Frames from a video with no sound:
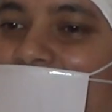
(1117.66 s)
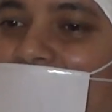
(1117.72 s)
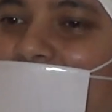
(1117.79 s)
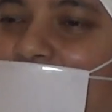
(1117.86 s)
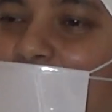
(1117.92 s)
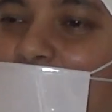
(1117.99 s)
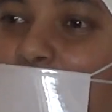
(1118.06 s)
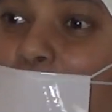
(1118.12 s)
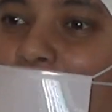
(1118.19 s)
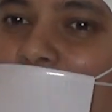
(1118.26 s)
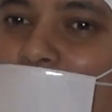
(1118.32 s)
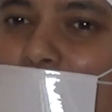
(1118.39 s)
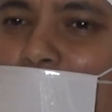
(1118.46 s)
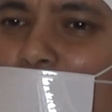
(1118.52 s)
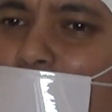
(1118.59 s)
कंपेयर करना
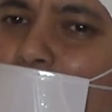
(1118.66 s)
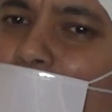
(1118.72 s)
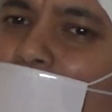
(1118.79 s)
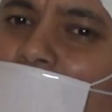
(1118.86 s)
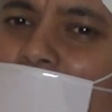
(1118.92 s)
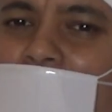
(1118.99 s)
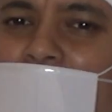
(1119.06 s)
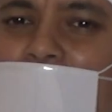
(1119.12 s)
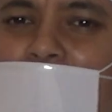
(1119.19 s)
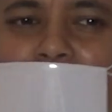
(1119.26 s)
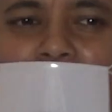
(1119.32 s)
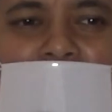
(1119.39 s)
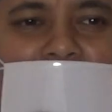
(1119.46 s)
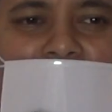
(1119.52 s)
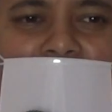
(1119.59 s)
कि पहले बार तो बोला था
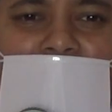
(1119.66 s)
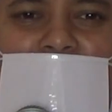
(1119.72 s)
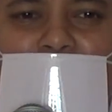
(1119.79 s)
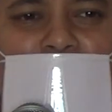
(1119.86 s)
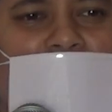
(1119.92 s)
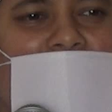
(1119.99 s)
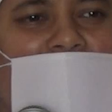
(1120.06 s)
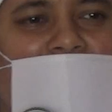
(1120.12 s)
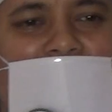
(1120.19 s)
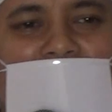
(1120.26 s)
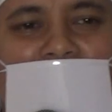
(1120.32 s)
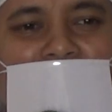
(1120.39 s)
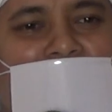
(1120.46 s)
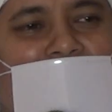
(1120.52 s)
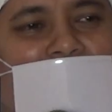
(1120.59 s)
एकदम मस्त
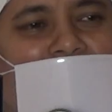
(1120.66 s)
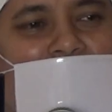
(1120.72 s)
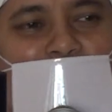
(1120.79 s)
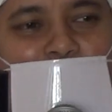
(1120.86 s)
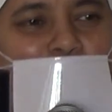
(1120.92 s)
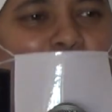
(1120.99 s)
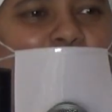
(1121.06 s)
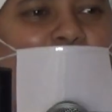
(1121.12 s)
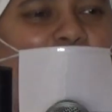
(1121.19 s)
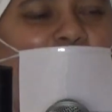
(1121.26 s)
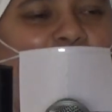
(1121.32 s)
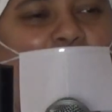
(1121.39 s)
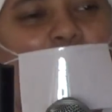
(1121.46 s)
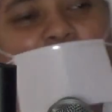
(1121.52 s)
फाइन ये वो